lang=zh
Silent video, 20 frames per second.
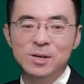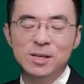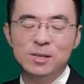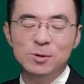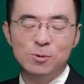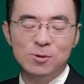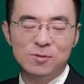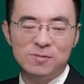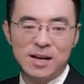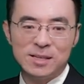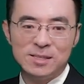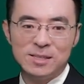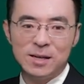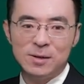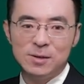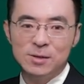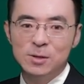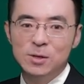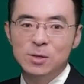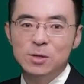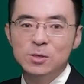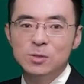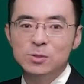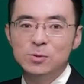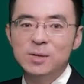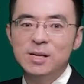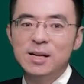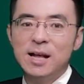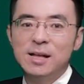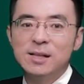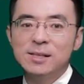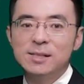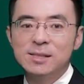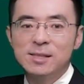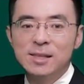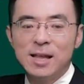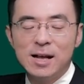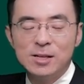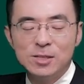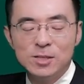所以你会发现，虽然
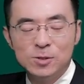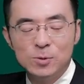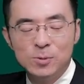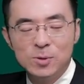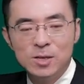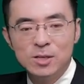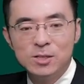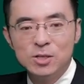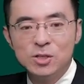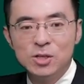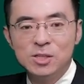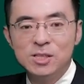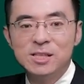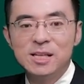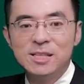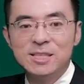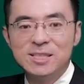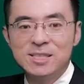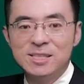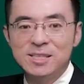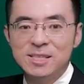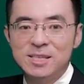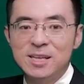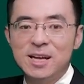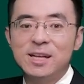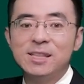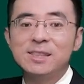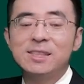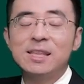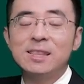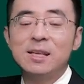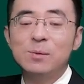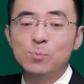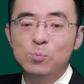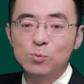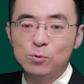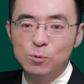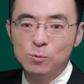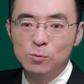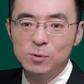它是由个人成立的企业，但它
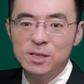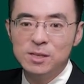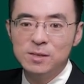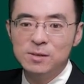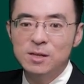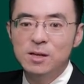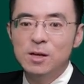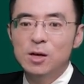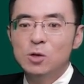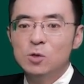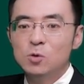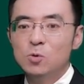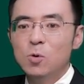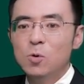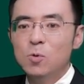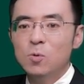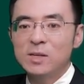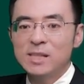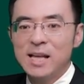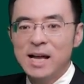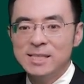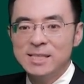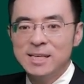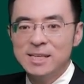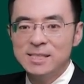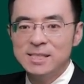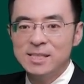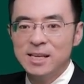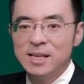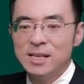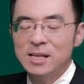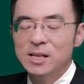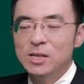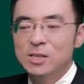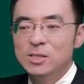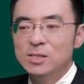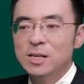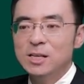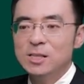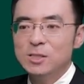不独立。如果它欠钱，
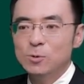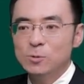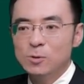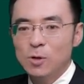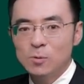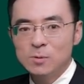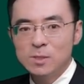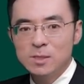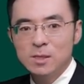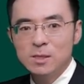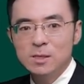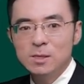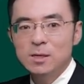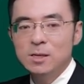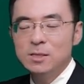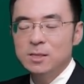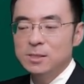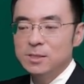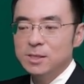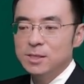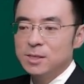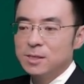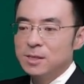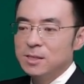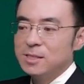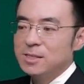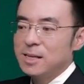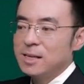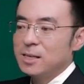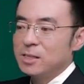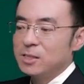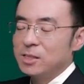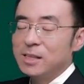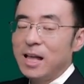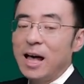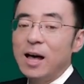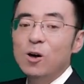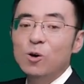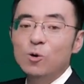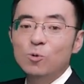仍然是由投资人个人以个人财产承
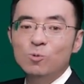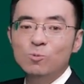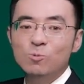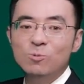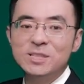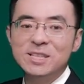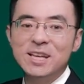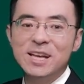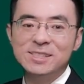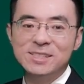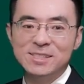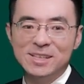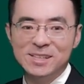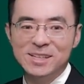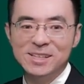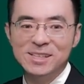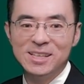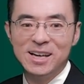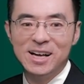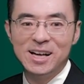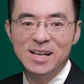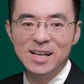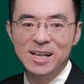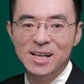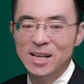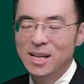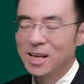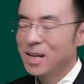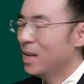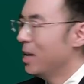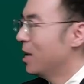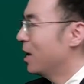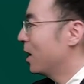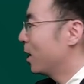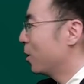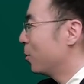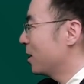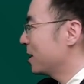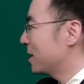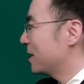担无限责任的。
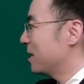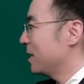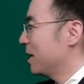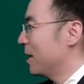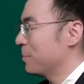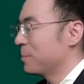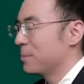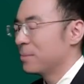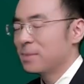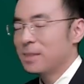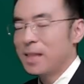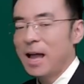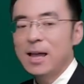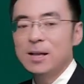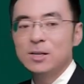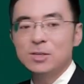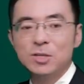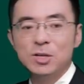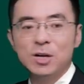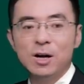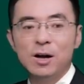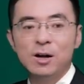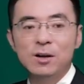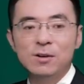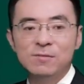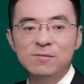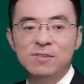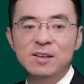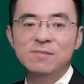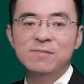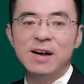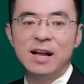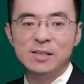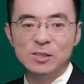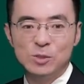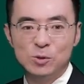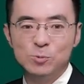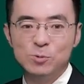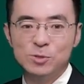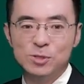合伙企业它也是非法
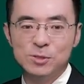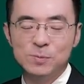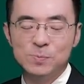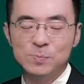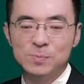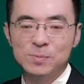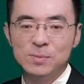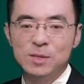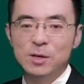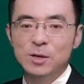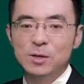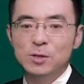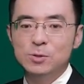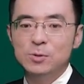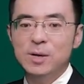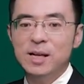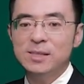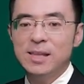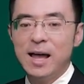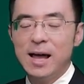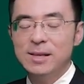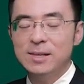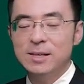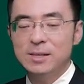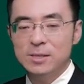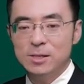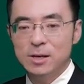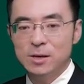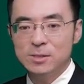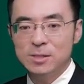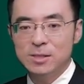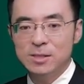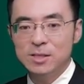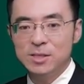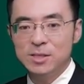人组织，虽然它也要